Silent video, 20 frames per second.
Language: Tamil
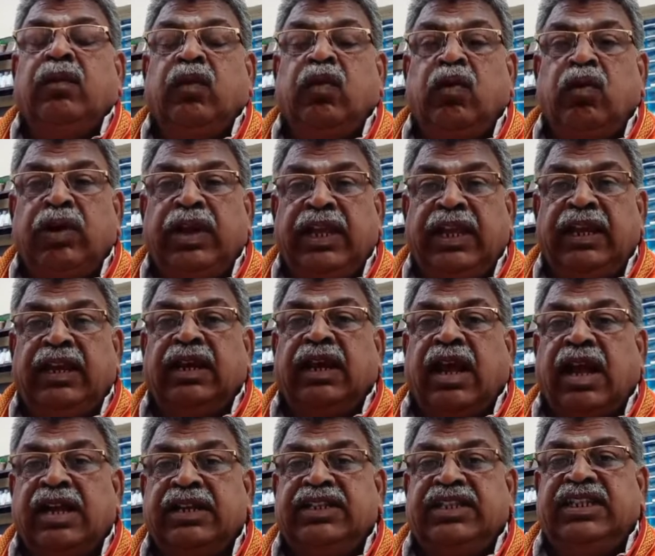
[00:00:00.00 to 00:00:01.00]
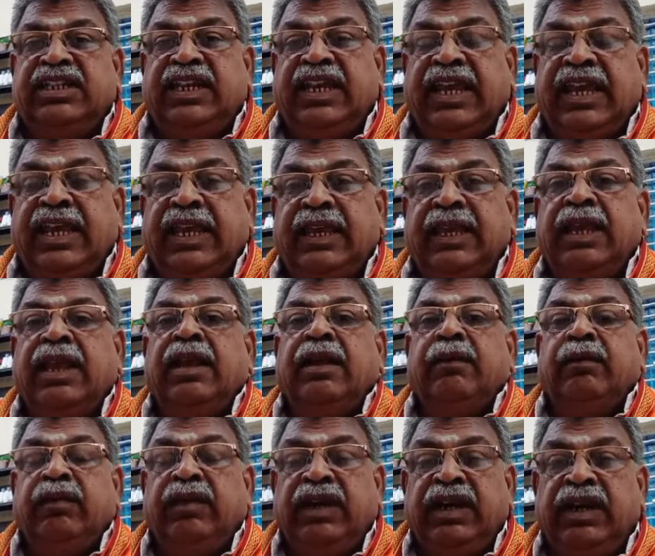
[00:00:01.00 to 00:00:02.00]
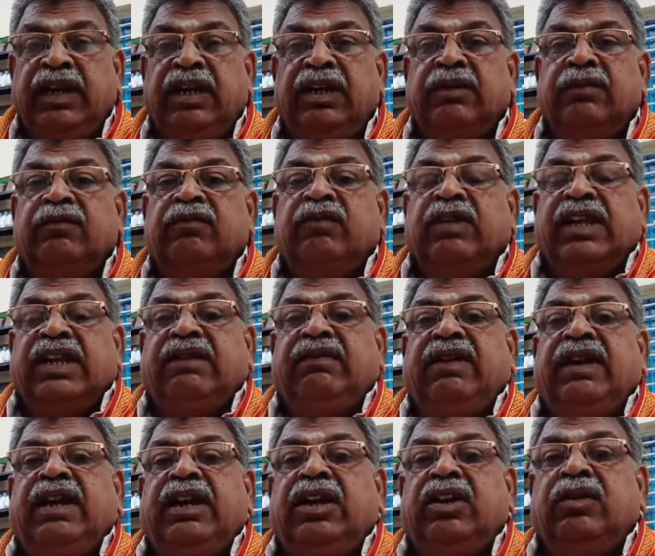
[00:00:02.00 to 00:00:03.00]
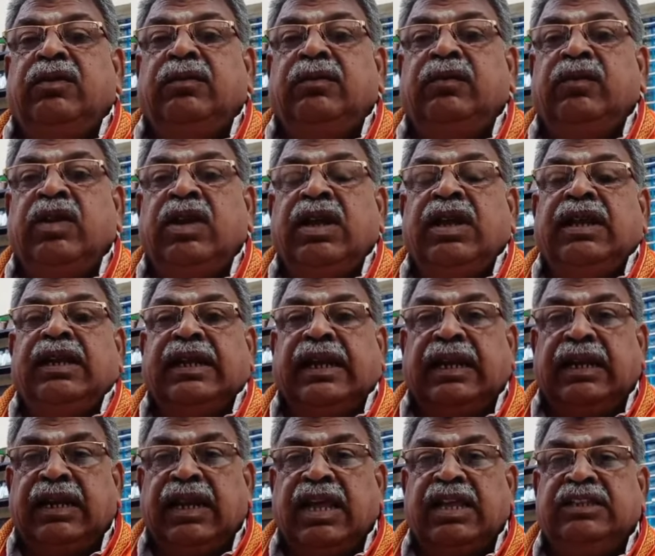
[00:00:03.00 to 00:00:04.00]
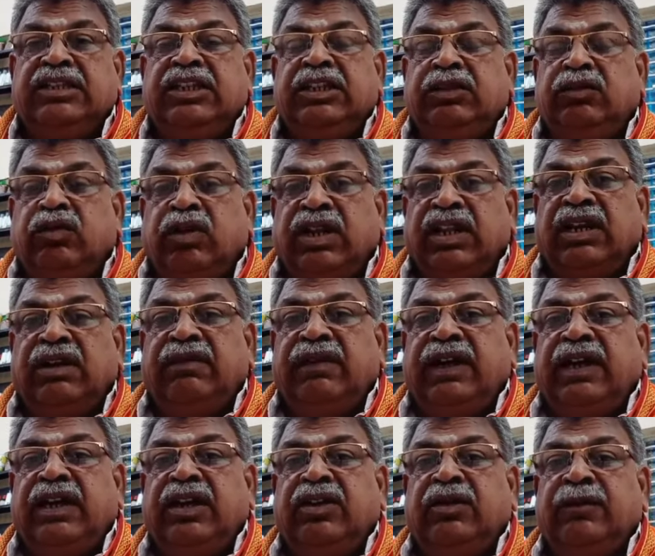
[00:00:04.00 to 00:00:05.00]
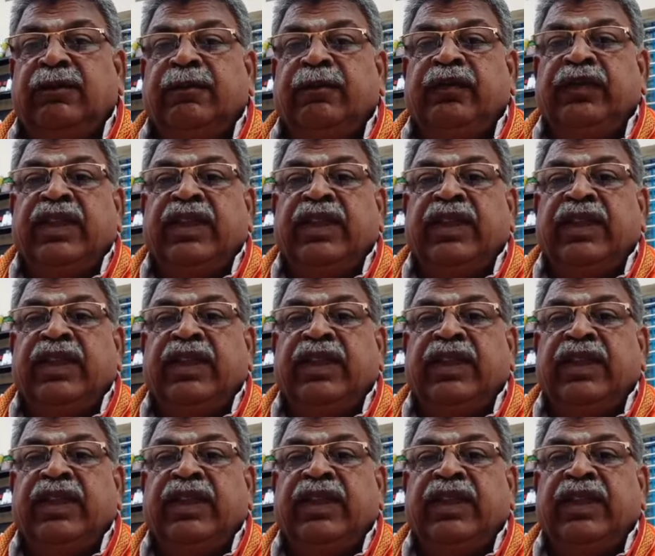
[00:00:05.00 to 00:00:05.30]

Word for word: மோடியின் ஆட்சியே மீண்டும் வர வேண்டும் நல்லாட்சி தொடர வேண்டும்